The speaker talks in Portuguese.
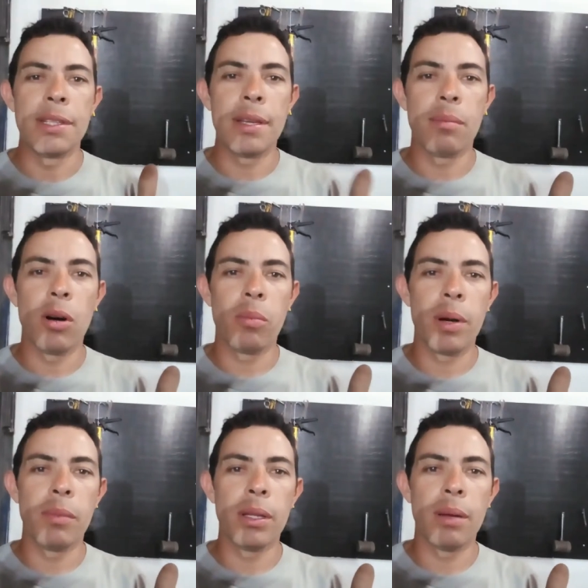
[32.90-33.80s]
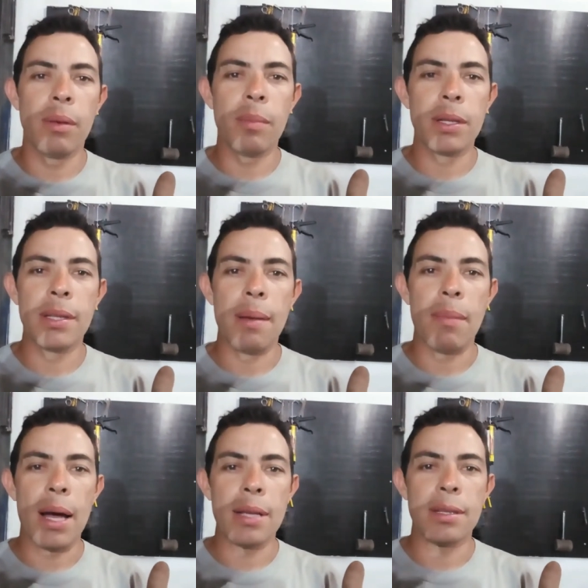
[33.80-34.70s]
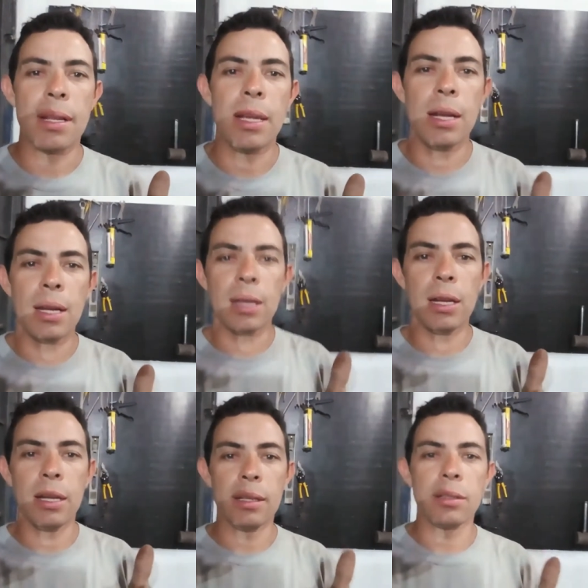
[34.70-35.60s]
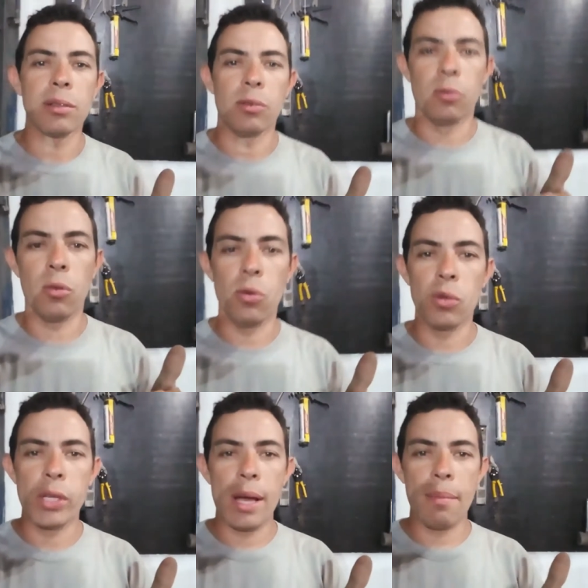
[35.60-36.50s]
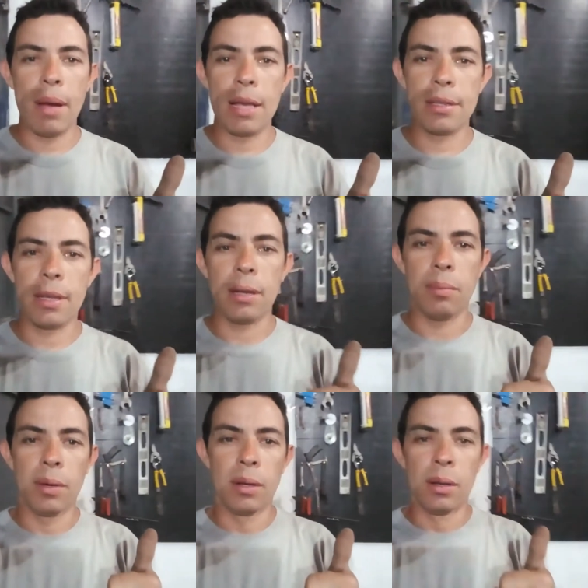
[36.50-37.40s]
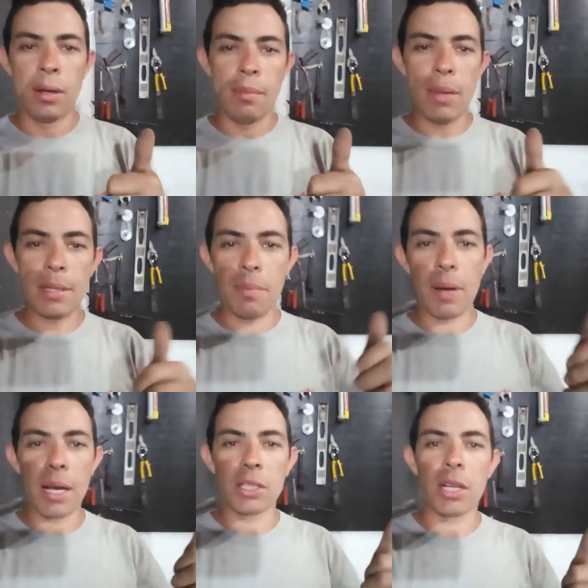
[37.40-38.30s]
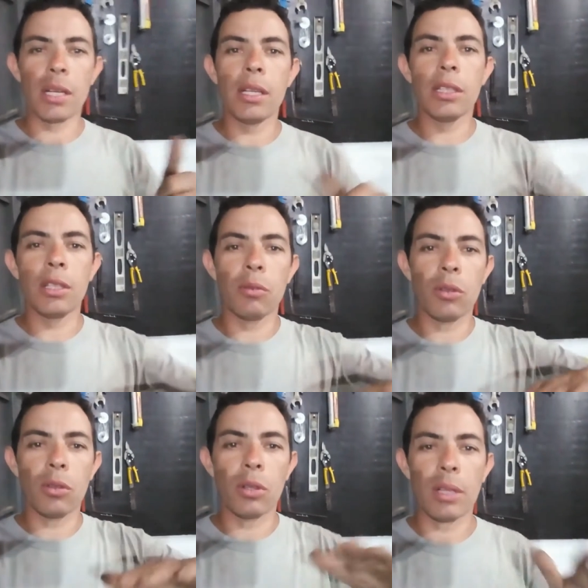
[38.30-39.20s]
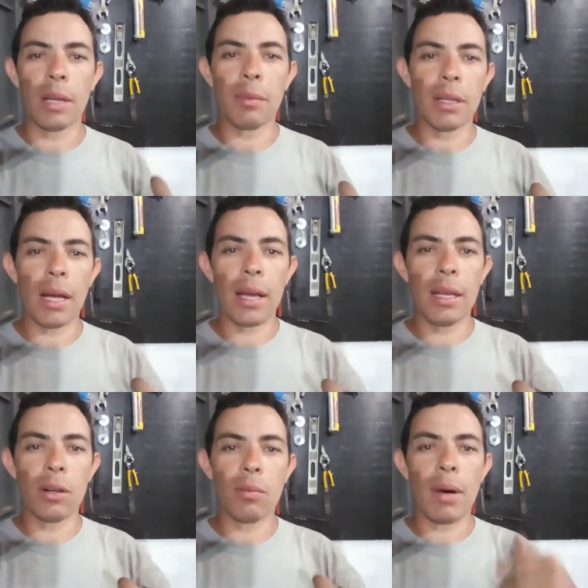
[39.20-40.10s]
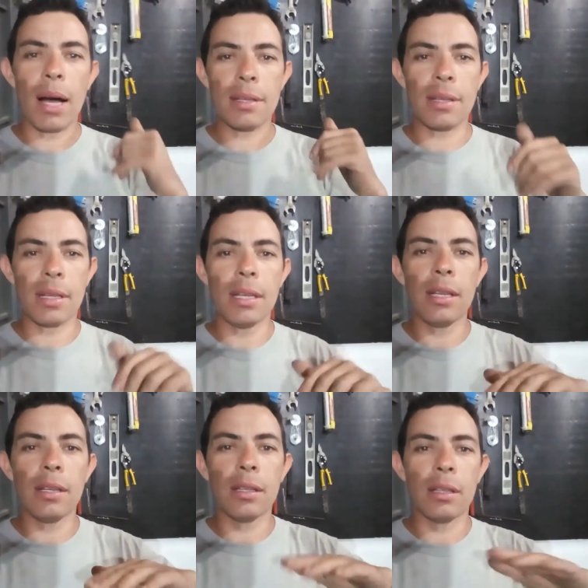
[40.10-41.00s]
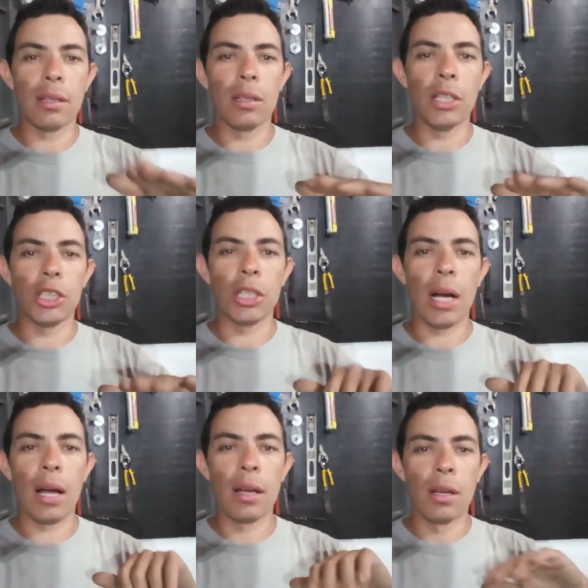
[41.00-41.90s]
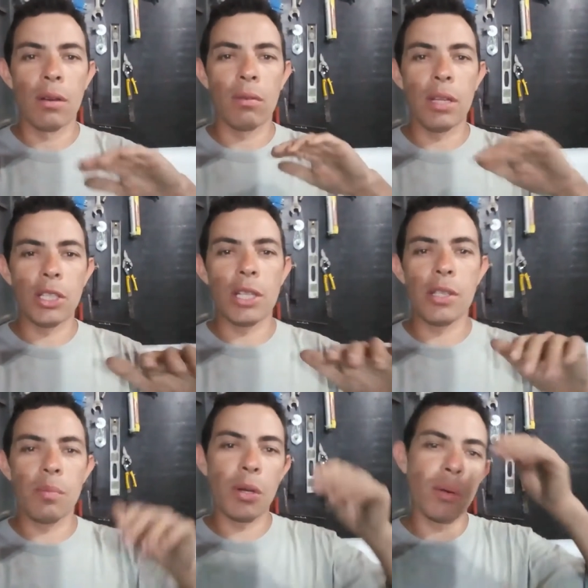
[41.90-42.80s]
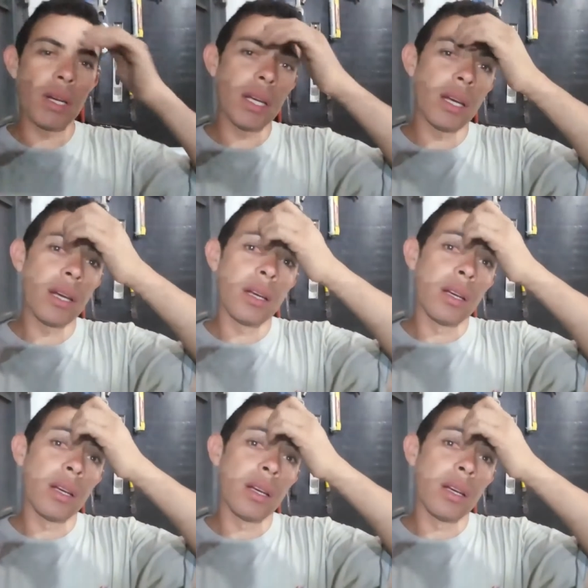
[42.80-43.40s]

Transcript: Vai ser bom para mim também passar a massa nele, né, galerinha? Vou usar a massa, massa prática aí, já vou laminar ele com massa aí, lixar, deixar esse bico aí.